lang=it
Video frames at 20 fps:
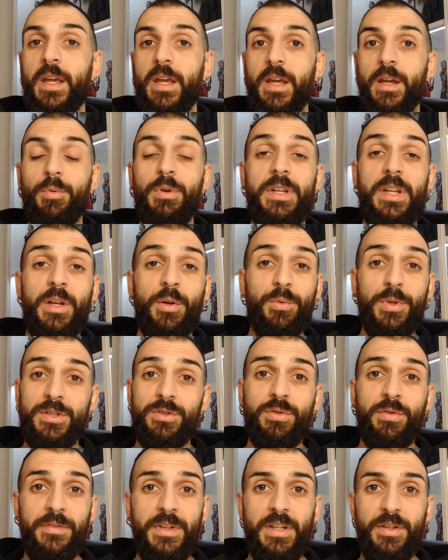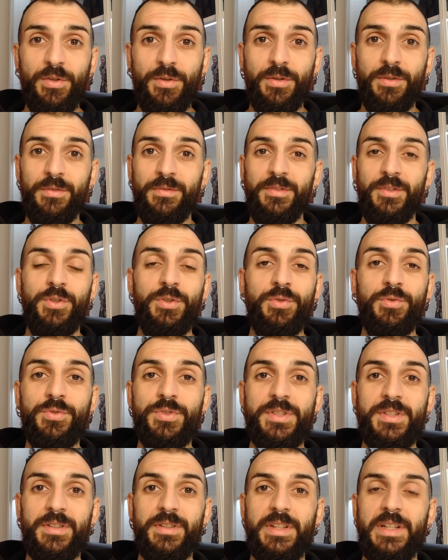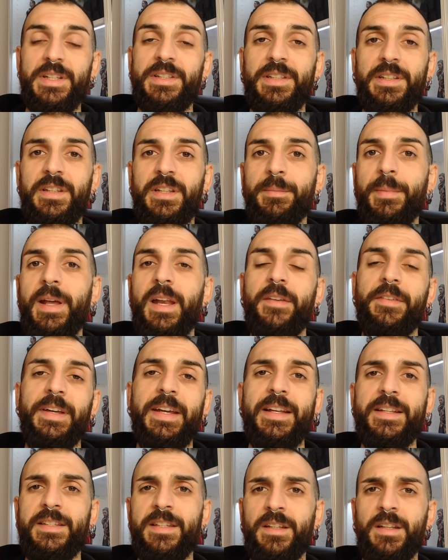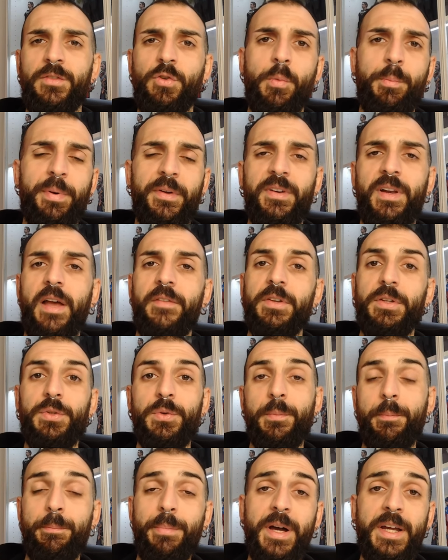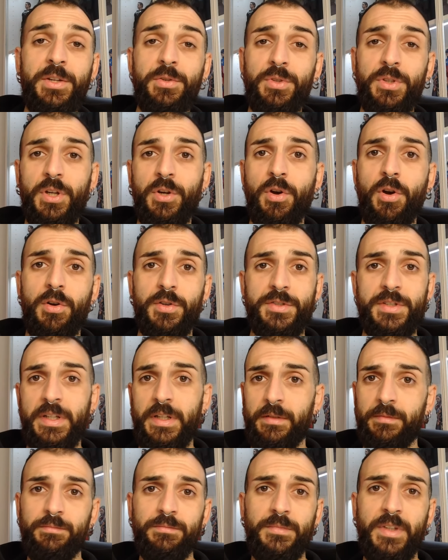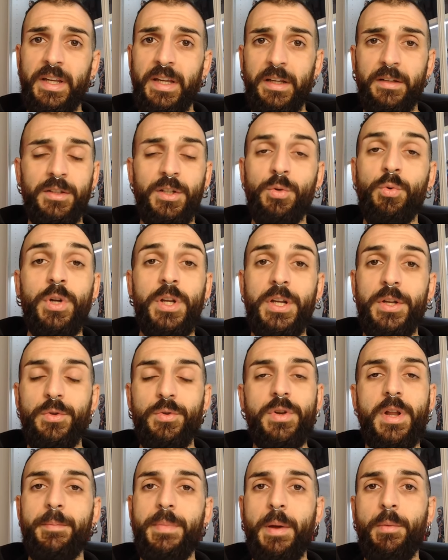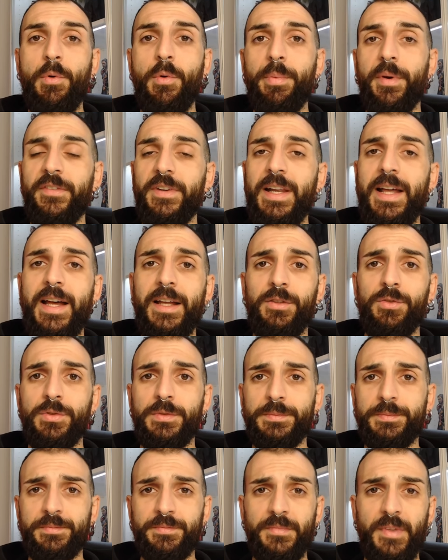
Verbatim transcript: Quindi in questo video news della settimana ragazzi andrò a parlare di un paio di cose che, di cui non abbiamo parlato,